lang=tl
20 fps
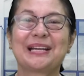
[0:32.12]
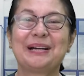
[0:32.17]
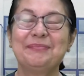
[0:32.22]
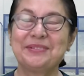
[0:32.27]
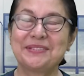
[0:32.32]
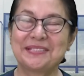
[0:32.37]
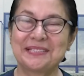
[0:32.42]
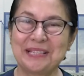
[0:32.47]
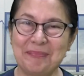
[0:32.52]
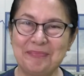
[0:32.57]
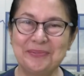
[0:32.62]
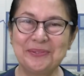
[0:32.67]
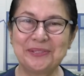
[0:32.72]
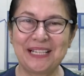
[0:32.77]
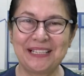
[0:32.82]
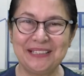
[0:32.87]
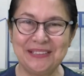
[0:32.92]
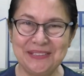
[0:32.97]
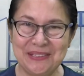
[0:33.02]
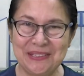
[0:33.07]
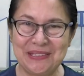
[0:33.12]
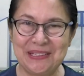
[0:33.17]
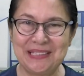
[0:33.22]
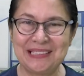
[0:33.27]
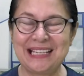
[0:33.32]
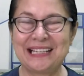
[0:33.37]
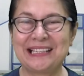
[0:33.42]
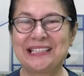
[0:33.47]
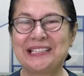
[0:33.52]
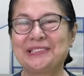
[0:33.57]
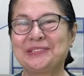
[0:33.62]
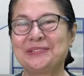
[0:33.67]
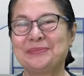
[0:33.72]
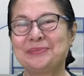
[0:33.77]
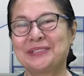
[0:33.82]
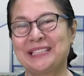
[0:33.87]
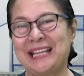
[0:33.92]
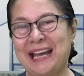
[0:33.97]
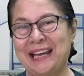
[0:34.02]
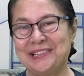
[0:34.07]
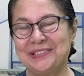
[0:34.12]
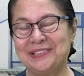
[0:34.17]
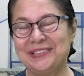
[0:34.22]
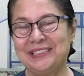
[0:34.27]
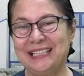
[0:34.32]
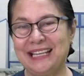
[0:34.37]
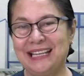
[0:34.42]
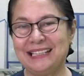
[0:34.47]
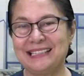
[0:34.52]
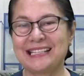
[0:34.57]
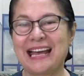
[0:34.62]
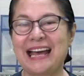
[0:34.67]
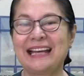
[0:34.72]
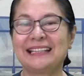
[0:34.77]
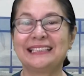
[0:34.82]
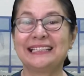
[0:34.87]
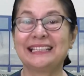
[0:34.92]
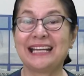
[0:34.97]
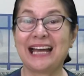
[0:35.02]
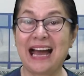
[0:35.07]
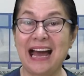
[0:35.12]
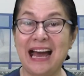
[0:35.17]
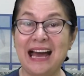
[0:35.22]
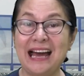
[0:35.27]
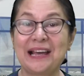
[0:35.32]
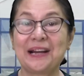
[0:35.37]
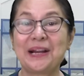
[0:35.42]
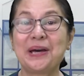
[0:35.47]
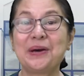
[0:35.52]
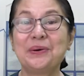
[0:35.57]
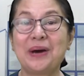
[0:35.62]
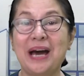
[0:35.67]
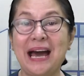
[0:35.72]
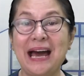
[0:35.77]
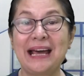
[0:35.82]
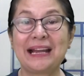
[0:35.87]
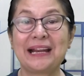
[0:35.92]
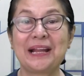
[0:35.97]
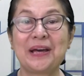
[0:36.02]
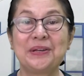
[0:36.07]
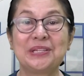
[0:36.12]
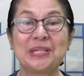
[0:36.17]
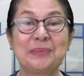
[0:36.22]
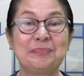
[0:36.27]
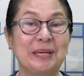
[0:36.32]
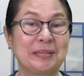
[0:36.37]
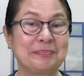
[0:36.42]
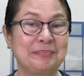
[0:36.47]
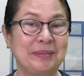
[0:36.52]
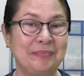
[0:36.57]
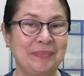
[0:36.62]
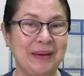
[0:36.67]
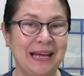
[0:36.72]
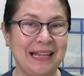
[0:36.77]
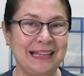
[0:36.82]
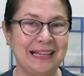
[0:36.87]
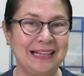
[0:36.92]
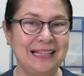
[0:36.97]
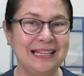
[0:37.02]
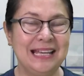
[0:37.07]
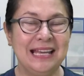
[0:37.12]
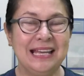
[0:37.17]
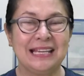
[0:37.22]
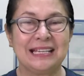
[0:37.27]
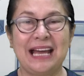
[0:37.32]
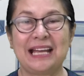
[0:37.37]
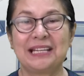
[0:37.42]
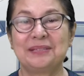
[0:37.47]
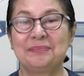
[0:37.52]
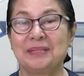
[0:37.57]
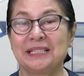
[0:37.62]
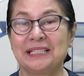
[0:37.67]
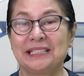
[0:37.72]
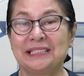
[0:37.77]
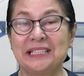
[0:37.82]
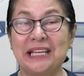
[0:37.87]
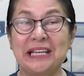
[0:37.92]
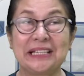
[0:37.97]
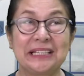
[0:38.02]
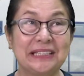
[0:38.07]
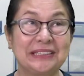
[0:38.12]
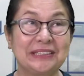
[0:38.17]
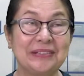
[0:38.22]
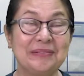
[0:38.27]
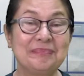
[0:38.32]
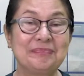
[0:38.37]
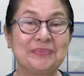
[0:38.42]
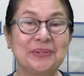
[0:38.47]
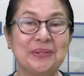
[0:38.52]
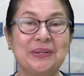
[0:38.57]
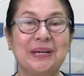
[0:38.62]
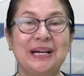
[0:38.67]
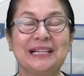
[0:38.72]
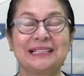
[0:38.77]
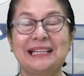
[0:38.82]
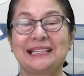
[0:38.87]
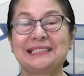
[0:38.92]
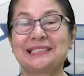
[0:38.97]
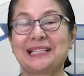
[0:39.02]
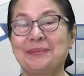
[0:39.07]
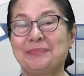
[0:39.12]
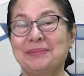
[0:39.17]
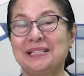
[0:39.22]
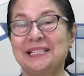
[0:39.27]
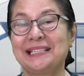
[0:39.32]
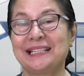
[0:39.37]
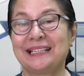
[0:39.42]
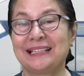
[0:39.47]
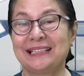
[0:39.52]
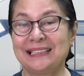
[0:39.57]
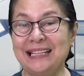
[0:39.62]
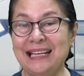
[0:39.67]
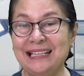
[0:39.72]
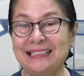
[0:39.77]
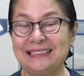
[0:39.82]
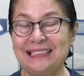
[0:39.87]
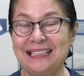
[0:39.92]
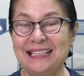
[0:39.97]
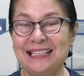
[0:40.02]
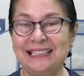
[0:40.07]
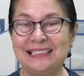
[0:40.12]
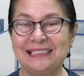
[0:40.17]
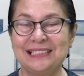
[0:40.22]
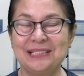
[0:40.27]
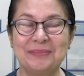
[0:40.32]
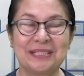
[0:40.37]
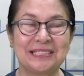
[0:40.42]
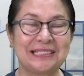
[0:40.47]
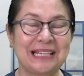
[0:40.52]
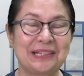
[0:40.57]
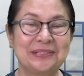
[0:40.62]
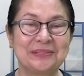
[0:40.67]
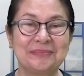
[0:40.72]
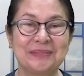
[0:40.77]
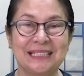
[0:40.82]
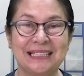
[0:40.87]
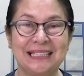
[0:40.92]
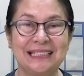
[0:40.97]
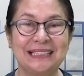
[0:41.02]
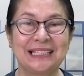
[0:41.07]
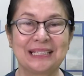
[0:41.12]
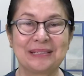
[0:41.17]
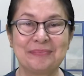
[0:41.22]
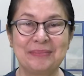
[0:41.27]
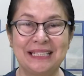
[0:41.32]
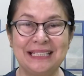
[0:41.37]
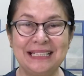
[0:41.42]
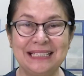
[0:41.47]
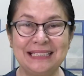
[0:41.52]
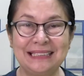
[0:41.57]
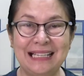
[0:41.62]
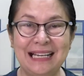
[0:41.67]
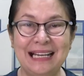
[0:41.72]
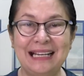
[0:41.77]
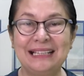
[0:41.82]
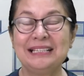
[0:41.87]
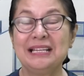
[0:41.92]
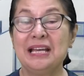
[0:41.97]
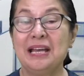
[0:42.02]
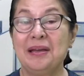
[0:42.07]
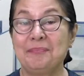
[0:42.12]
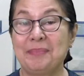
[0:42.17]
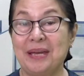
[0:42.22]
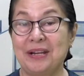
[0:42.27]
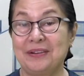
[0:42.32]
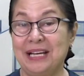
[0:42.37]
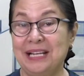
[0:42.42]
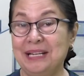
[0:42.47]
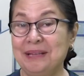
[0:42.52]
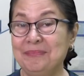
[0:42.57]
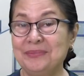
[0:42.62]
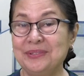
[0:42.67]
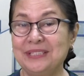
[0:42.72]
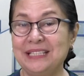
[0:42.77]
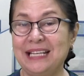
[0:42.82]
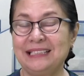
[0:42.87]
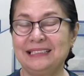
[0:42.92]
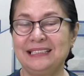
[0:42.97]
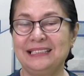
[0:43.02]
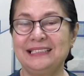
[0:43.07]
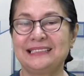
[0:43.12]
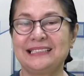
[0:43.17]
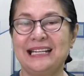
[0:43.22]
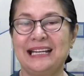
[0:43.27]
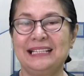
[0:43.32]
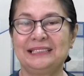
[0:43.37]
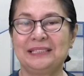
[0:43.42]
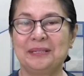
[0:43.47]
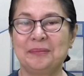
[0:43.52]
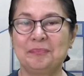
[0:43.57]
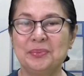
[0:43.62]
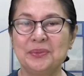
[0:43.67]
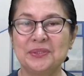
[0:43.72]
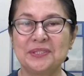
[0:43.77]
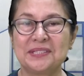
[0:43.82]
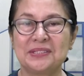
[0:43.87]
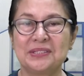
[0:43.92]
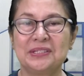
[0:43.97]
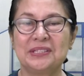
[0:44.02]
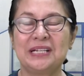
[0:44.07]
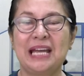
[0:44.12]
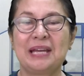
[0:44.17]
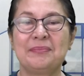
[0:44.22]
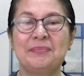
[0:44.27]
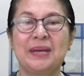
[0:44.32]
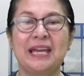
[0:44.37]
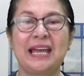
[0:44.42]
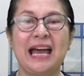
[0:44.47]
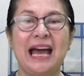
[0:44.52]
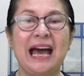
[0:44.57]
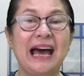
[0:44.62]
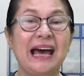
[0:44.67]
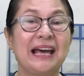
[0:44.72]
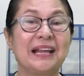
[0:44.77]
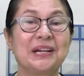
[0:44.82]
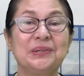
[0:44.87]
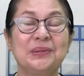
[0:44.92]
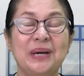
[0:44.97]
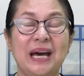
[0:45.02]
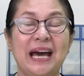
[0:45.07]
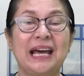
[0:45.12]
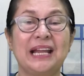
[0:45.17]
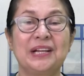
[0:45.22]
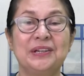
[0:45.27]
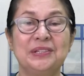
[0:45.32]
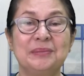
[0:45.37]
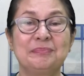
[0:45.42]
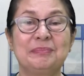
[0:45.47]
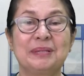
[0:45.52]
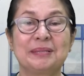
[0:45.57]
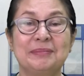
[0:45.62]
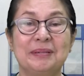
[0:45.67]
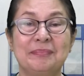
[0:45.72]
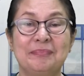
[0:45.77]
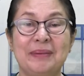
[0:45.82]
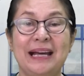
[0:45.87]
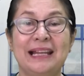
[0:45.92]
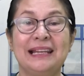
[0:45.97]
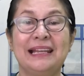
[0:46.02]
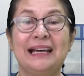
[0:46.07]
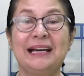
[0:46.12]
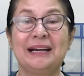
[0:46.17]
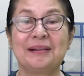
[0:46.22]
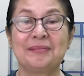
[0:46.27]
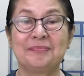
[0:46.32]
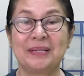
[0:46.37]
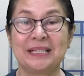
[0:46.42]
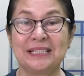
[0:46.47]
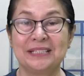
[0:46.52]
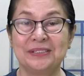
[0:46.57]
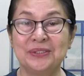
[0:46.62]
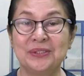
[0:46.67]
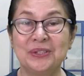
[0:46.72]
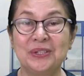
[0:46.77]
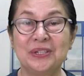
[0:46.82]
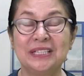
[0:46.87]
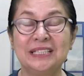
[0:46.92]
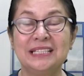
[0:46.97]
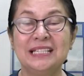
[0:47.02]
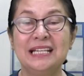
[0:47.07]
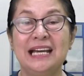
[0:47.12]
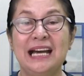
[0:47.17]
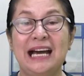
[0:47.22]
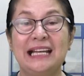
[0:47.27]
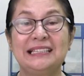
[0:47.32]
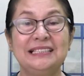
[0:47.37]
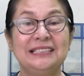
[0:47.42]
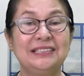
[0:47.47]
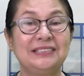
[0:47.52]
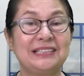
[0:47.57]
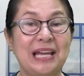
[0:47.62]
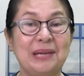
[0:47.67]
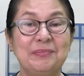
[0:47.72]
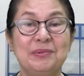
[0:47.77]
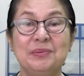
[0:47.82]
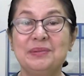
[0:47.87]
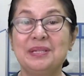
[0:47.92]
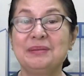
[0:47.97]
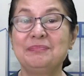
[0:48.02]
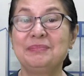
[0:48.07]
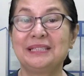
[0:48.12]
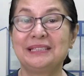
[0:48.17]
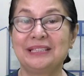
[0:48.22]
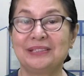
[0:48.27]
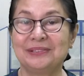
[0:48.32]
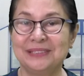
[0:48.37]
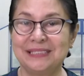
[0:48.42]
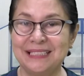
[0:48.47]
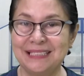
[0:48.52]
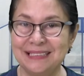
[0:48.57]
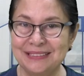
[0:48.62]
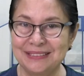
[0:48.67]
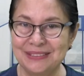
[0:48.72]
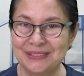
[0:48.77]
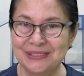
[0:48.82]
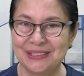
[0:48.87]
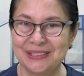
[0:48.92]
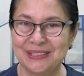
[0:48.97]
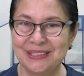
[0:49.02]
Kamusta po kayo? Naririto mo tayo ulit sa ating araw-araw na pagpapala. Kahit mga negative po ang nasa kapaligiran natin, hindi masyado magandang balita, pero alam po natin sa ating puso ay may araw-araw na pagpapala ang Panginoon at hindi tayo bumibitaw dito.